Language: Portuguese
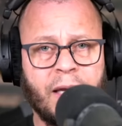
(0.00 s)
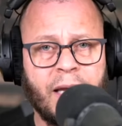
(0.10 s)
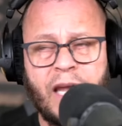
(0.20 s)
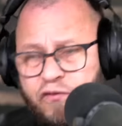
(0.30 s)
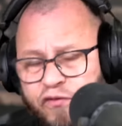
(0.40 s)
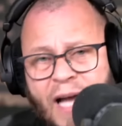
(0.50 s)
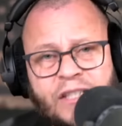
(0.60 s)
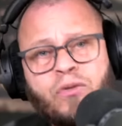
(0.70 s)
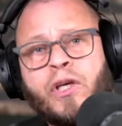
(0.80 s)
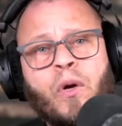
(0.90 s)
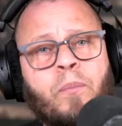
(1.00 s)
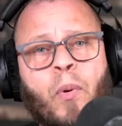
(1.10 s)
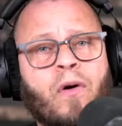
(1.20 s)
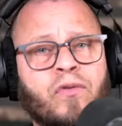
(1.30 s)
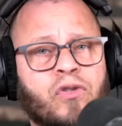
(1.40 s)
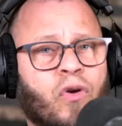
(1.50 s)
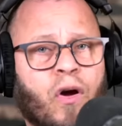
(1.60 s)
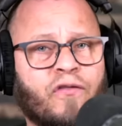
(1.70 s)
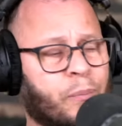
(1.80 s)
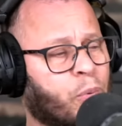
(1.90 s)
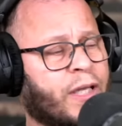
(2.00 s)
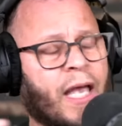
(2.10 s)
e faz com que o povo sofra, porque